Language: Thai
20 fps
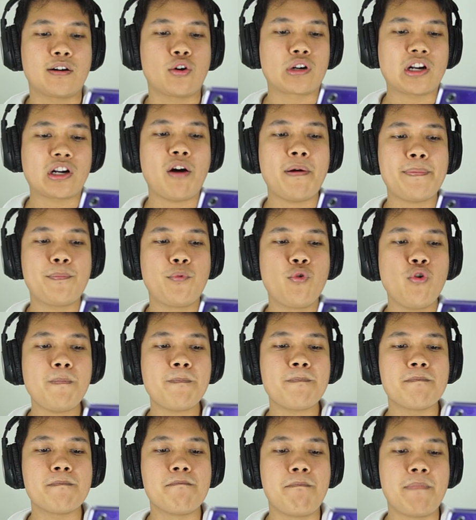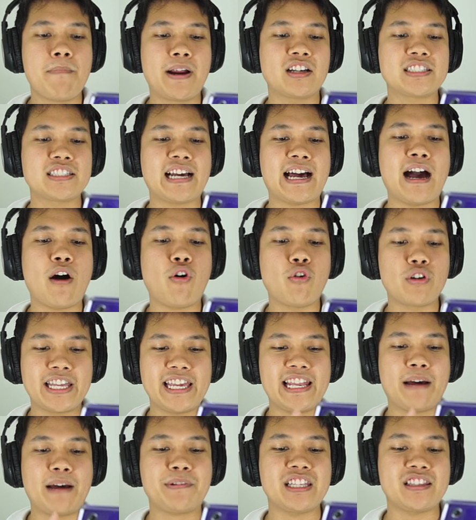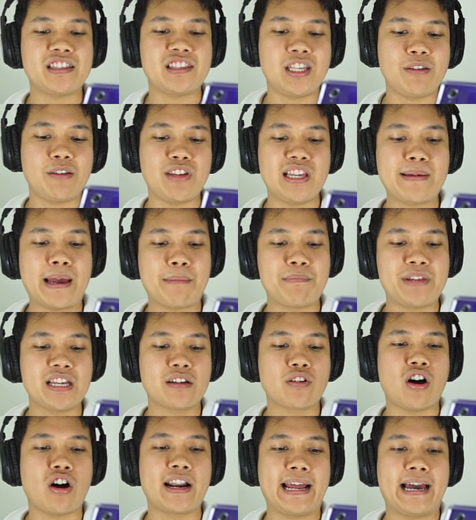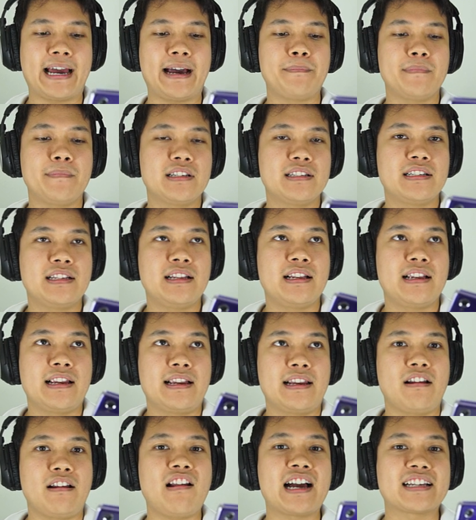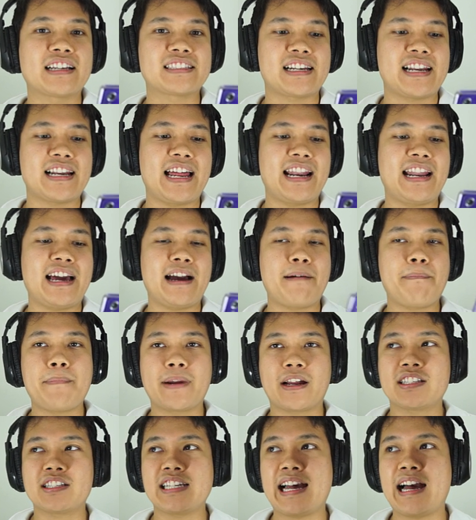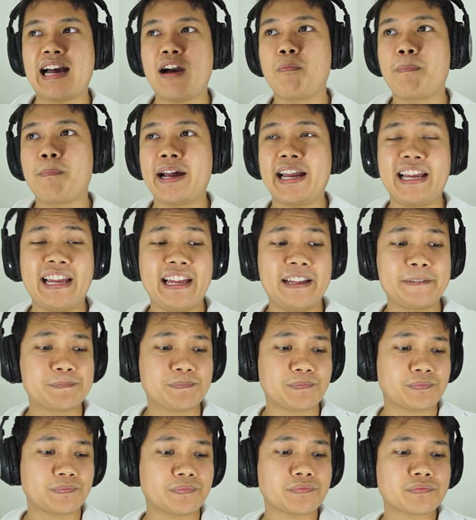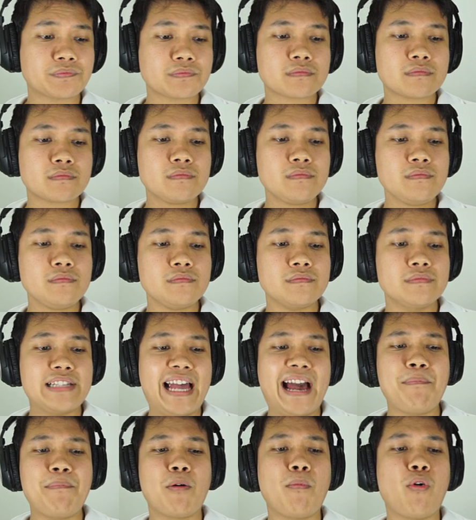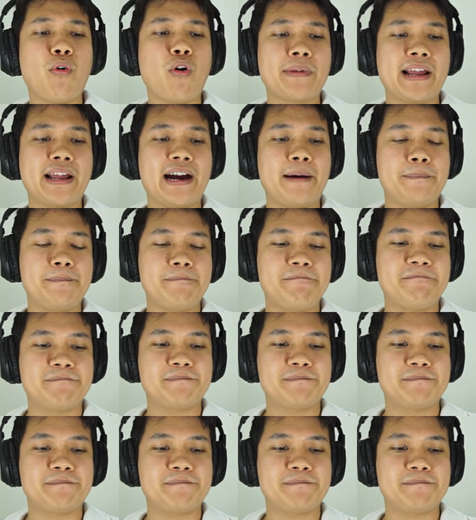กดเข้าไปปุ๊บมันก็จะเข้าอย่างนี้นะครับกิจทีวีแบบนี้ก่อนนะครับแล้วหลังจากนั้นนะครับมันก็จะเข้าไปแอปของผมนะครับ